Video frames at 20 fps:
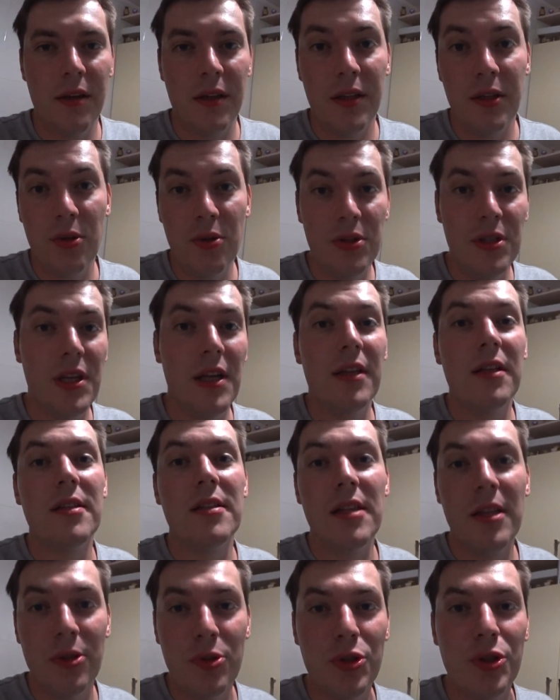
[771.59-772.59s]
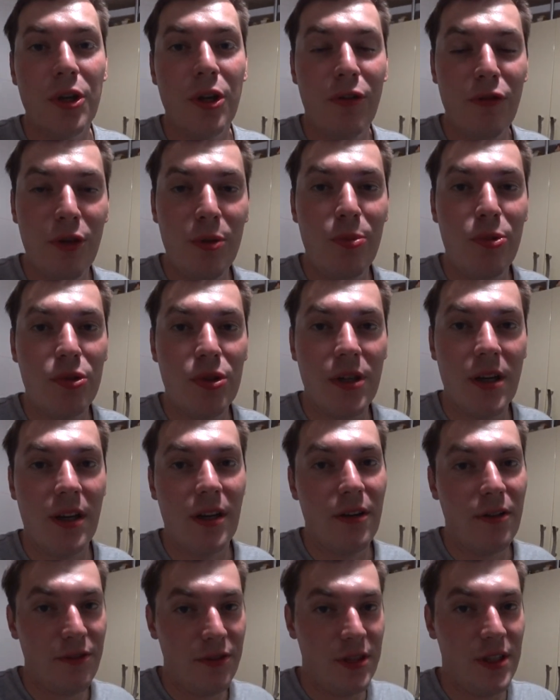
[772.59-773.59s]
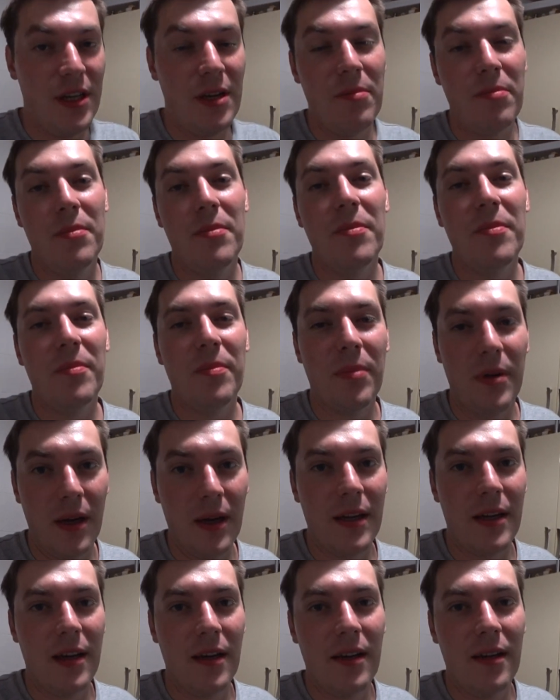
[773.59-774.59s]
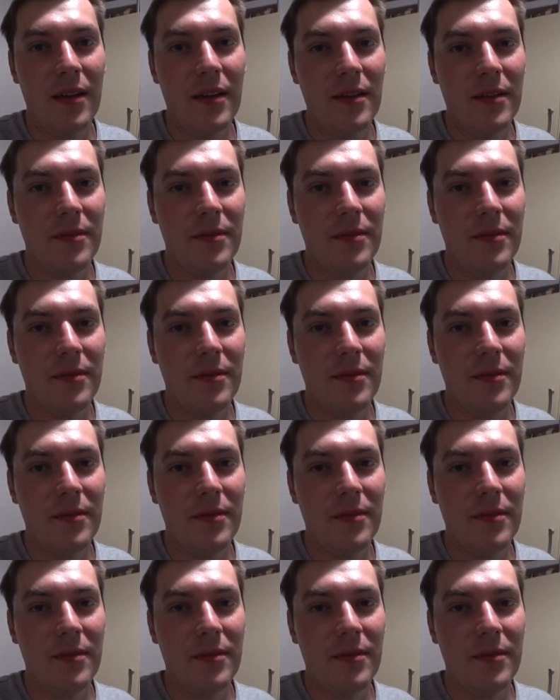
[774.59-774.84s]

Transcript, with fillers: И, друзья, до следующего выпуска. Всем пока.